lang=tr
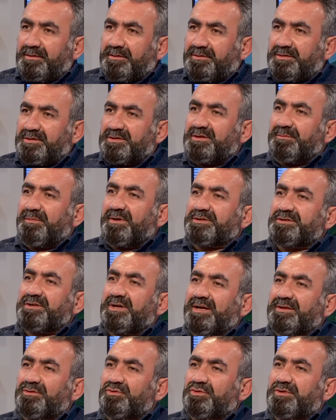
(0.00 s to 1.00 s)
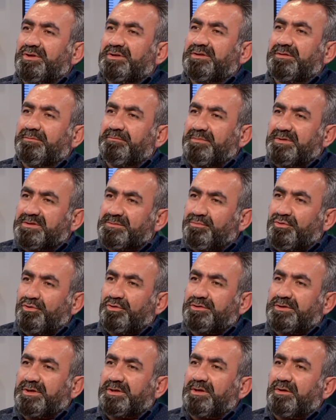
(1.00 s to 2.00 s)
Kişi başı et tüketimimiz bu
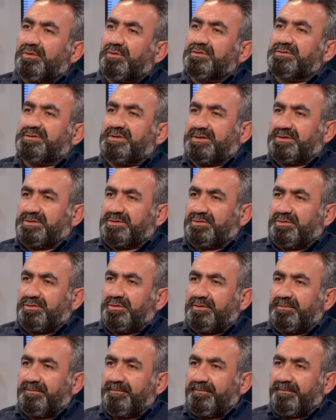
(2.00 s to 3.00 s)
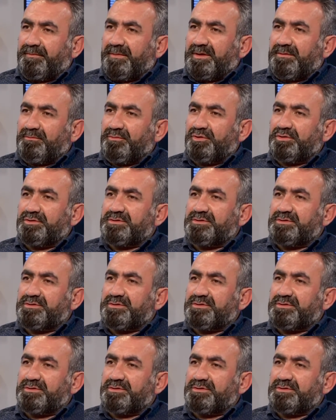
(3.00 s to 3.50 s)
ülkede 18 kilo. Bunun